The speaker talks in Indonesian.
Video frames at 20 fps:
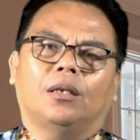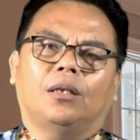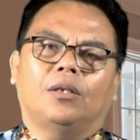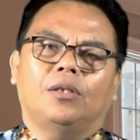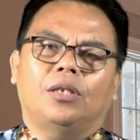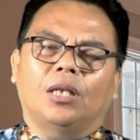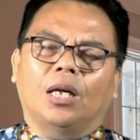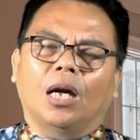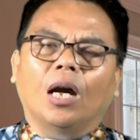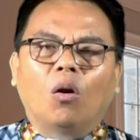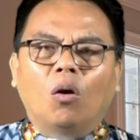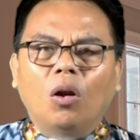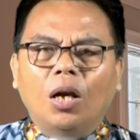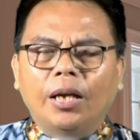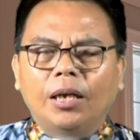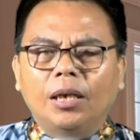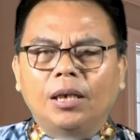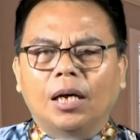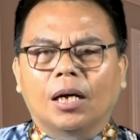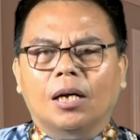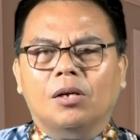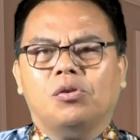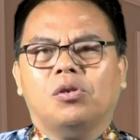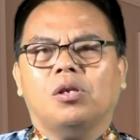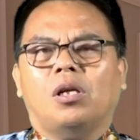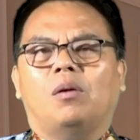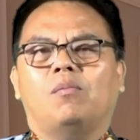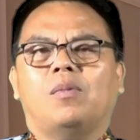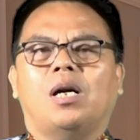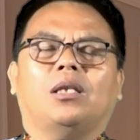Sehingga oleh dia
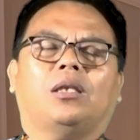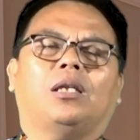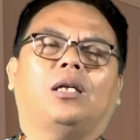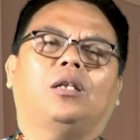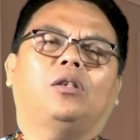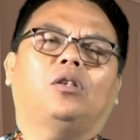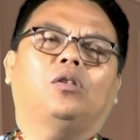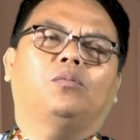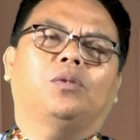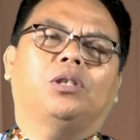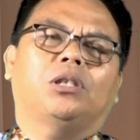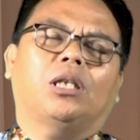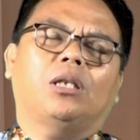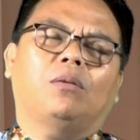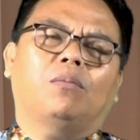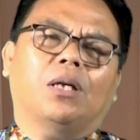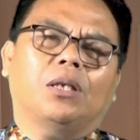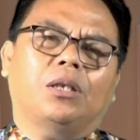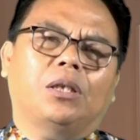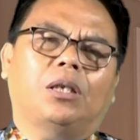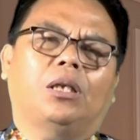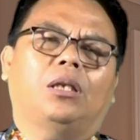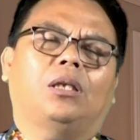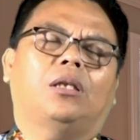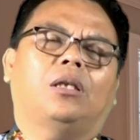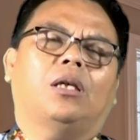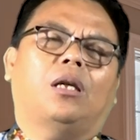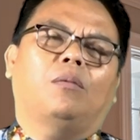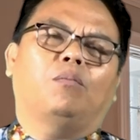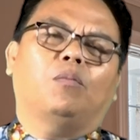keselamatan itu menjadi bagian
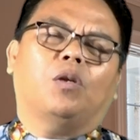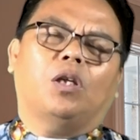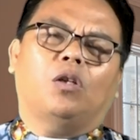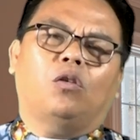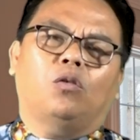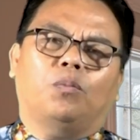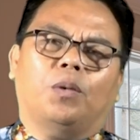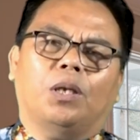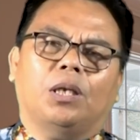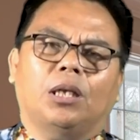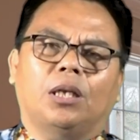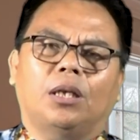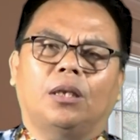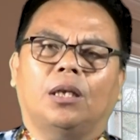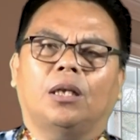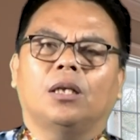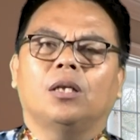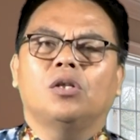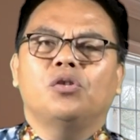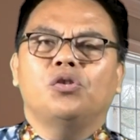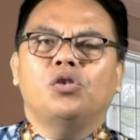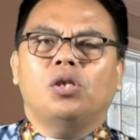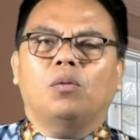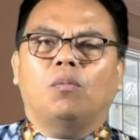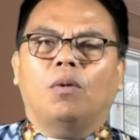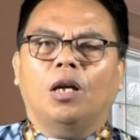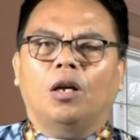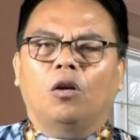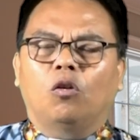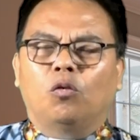di dalam kehidupan kita
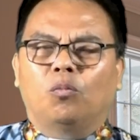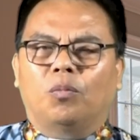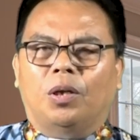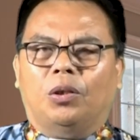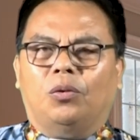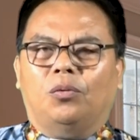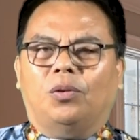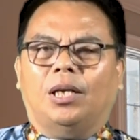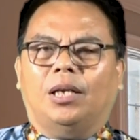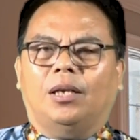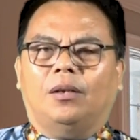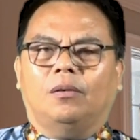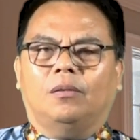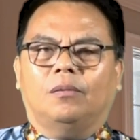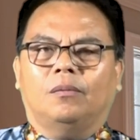sebagai umat Tuhan.